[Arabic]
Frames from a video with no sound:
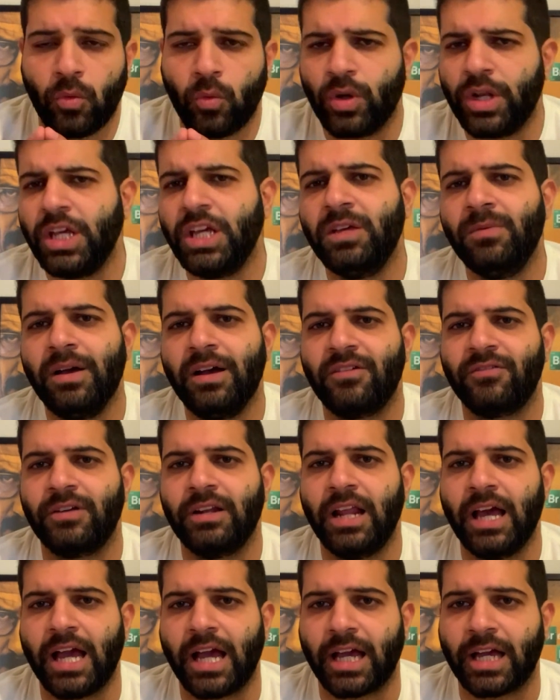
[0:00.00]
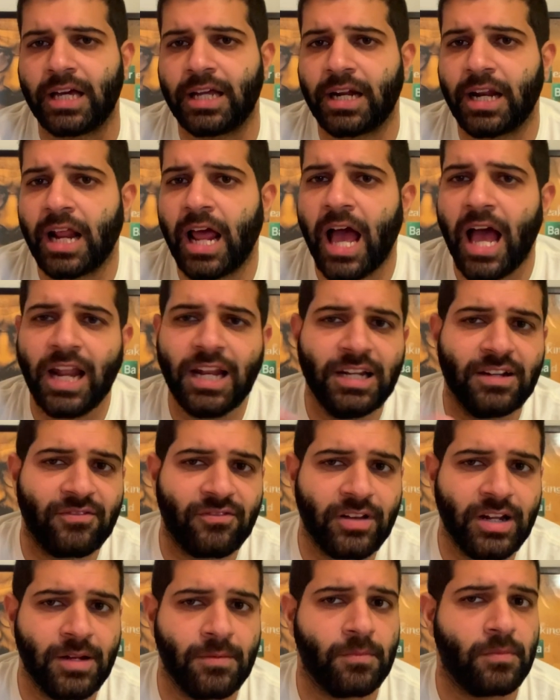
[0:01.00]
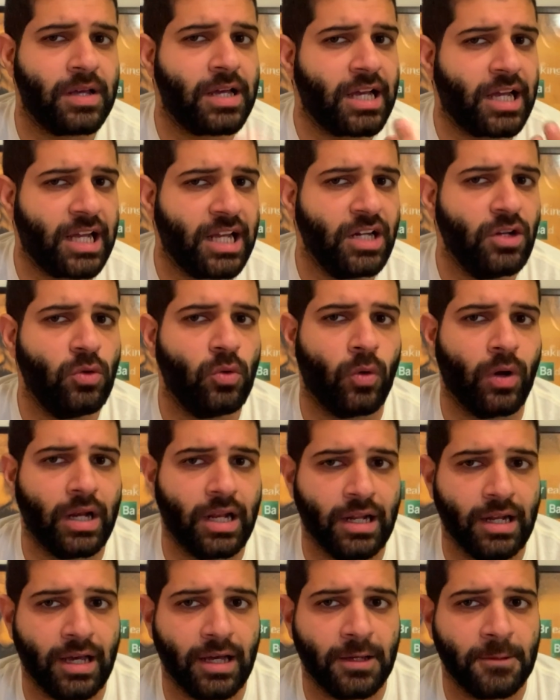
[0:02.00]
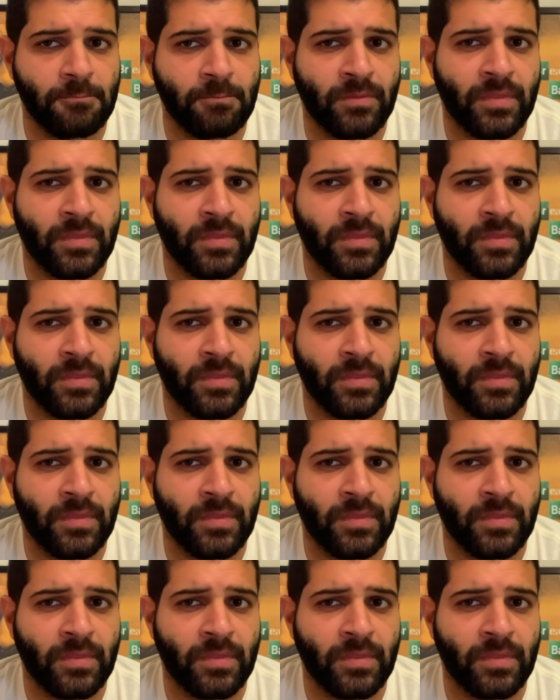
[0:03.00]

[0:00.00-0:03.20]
ونيجي بقى في الاخر هل الفيلم حلو ولا لا